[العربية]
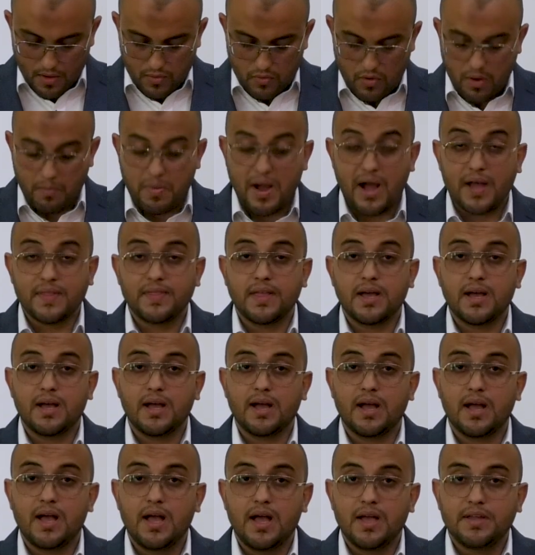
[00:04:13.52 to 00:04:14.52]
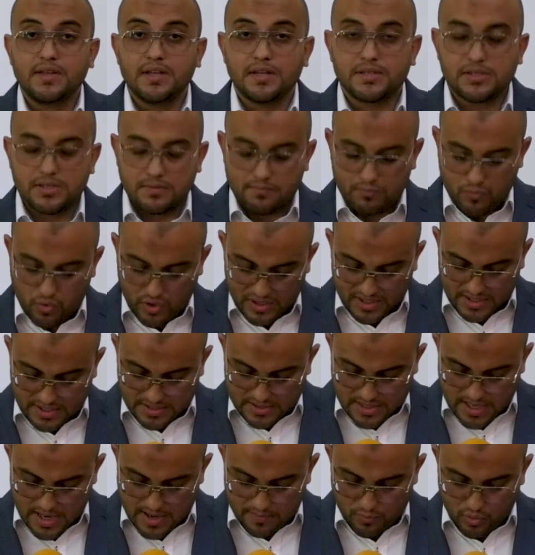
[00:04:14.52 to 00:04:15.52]
وبعدها يتم
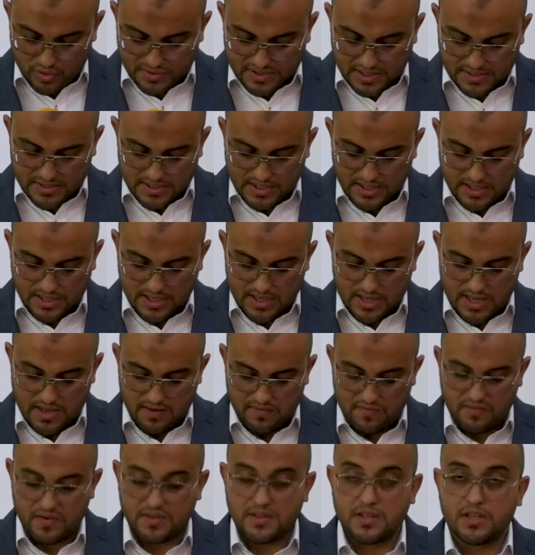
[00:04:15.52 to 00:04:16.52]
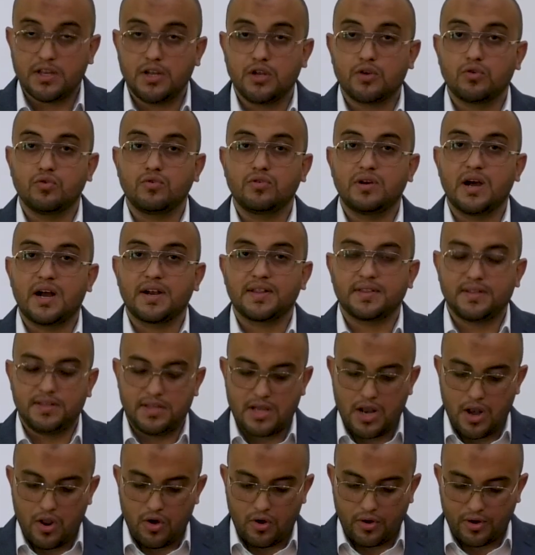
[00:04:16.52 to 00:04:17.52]
إعدام صديقه فيدريكو
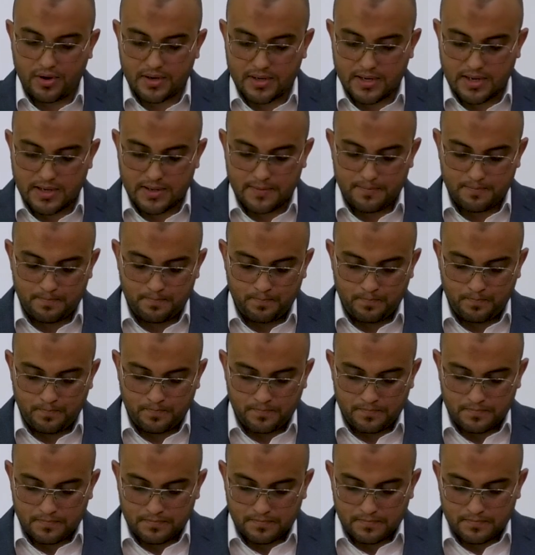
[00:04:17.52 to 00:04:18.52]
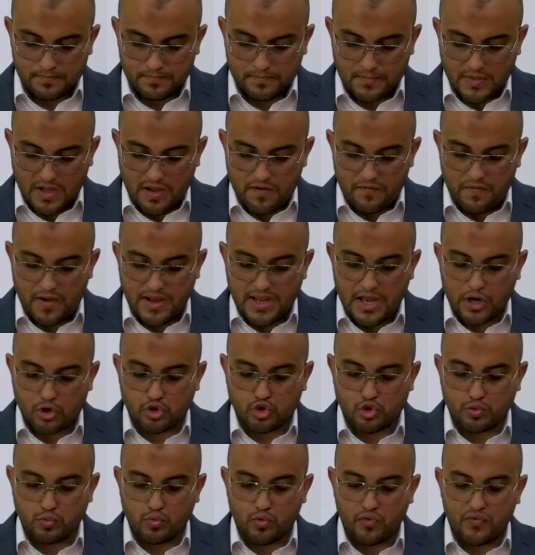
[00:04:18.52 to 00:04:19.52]
غارسيا لوركا
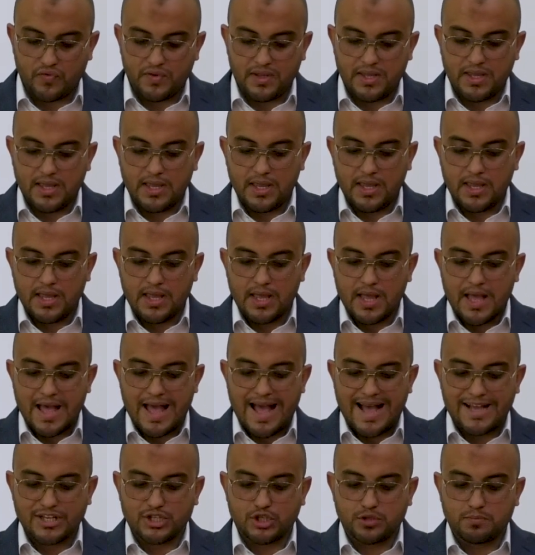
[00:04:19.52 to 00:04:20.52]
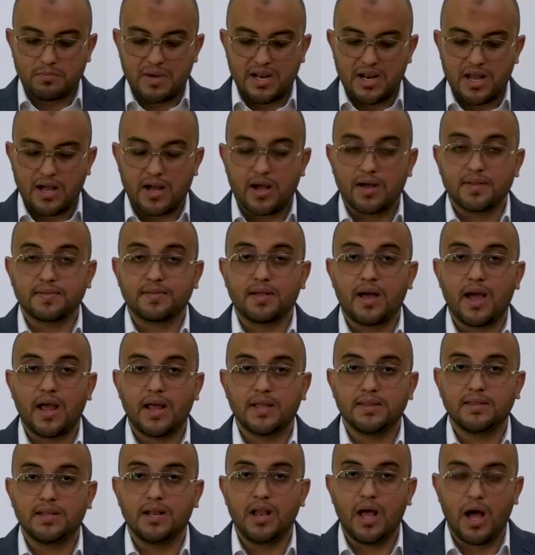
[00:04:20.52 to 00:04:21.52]
فيكتب فيه أجمل
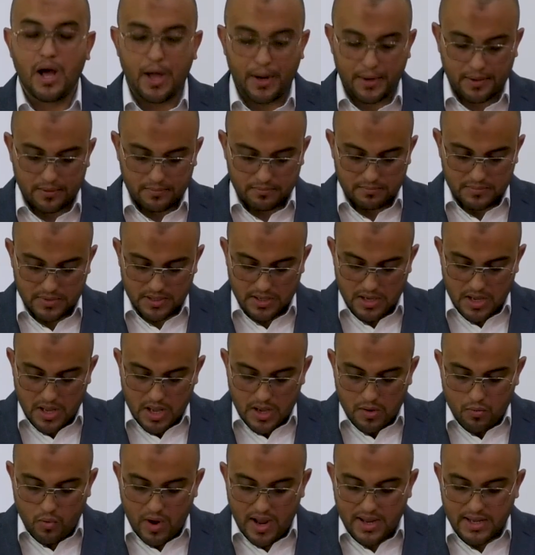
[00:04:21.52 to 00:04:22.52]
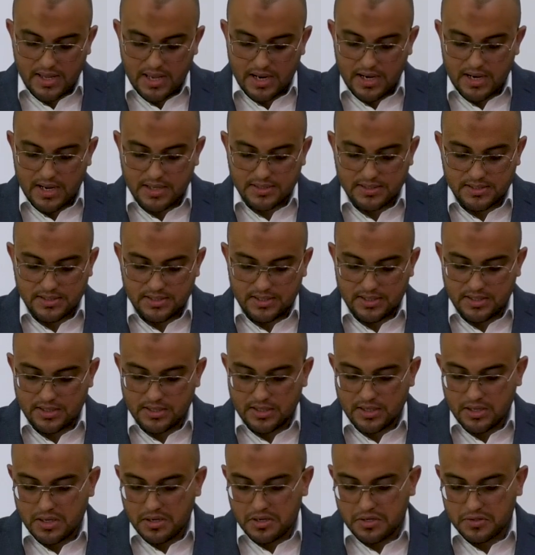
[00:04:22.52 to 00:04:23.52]
قصائد الحرب وهي التي
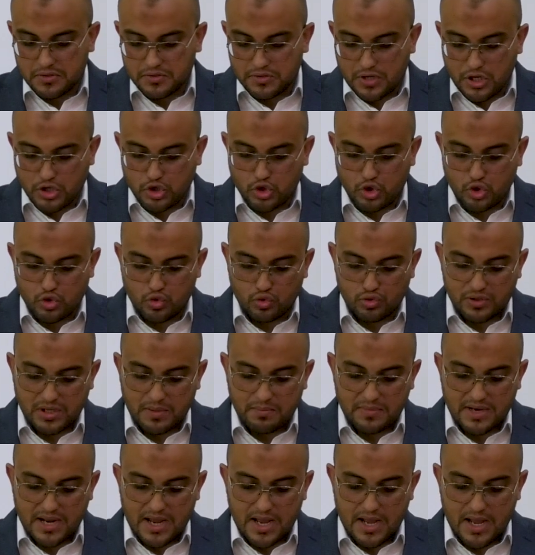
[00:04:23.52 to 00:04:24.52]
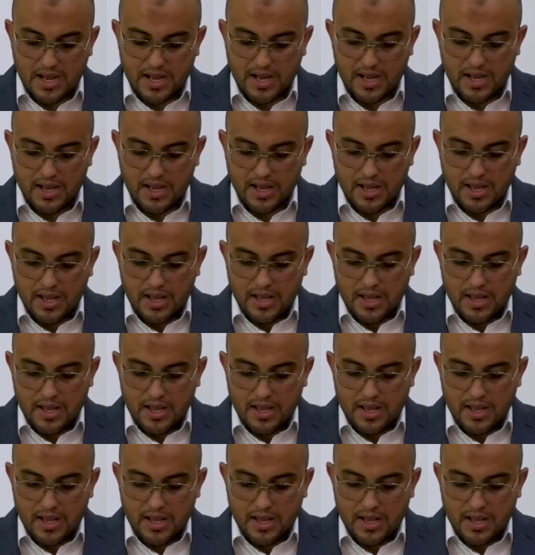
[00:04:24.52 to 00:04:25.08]
نجد ضمنها